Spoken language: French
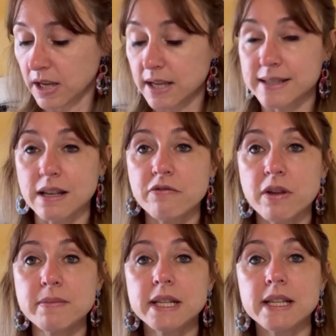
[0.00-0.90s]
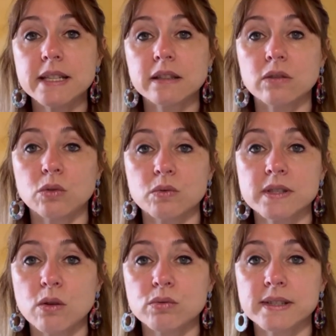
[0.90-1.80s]
120 ml, donc
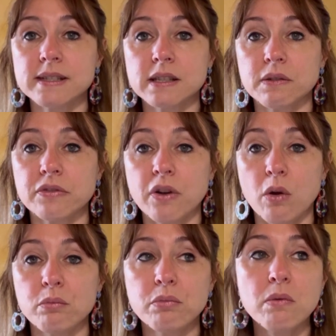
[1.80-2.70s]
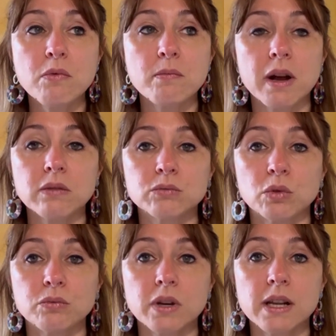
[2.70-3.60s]
ça aussi, ça va faire un bon moment.
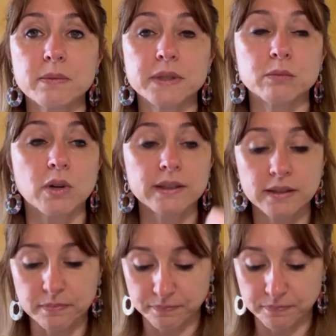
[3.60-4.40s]
Donc voilà la petite boîte.